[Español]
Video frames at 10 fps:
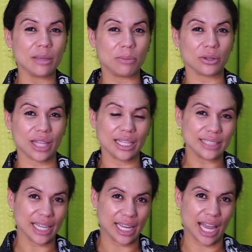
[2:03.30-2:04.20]

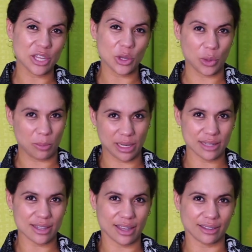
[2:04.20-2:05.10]
importante en el año
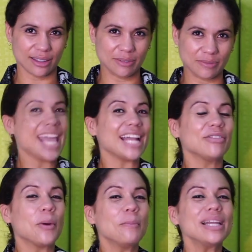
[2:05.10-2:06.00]
2007. En el
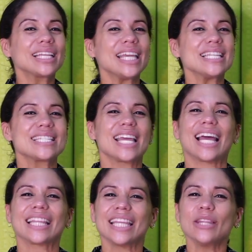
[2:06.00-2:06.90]
2015,
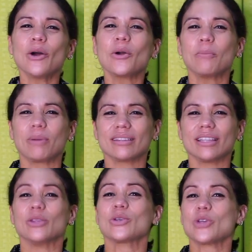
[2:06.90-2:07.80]
Latidos
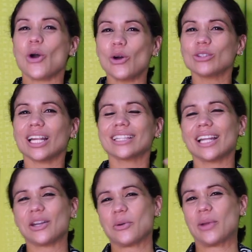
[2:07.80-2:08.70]
Compartidos, otra
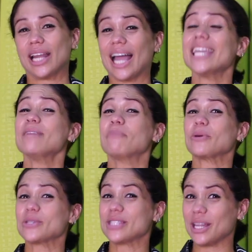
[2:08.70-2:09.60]
telenovela y
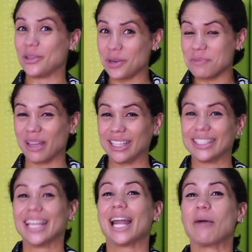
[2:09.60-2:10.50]

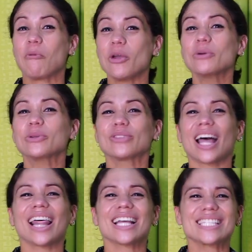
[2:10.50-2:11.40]
posteriormente la muy
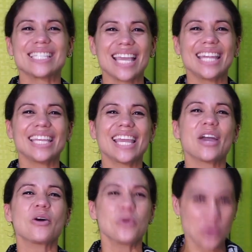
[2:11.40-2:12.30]
gustada
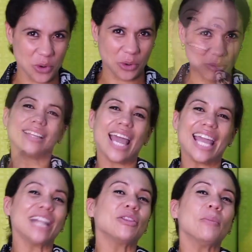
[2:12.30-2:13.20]
serie 1.
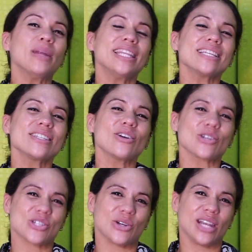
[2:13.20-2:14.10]
En el
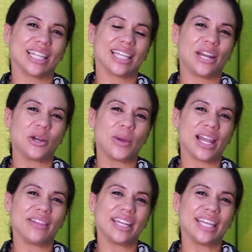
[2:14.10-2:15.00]
2018, la
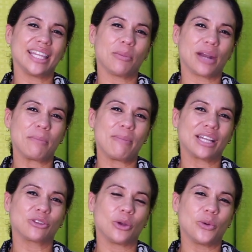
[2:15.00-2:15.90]
telenovela dirigida por
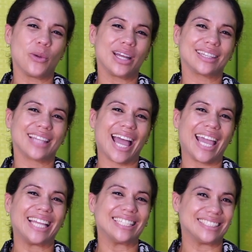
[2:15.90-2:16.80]
Alberto Luberta
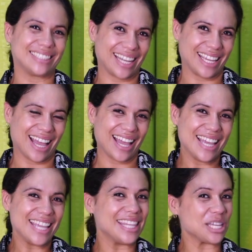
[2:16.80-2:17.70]
entrega
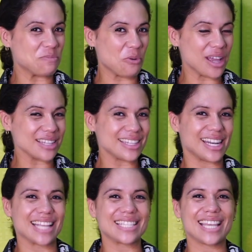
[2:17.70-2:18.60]
y
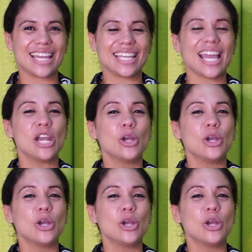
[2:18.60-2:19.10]
después la serie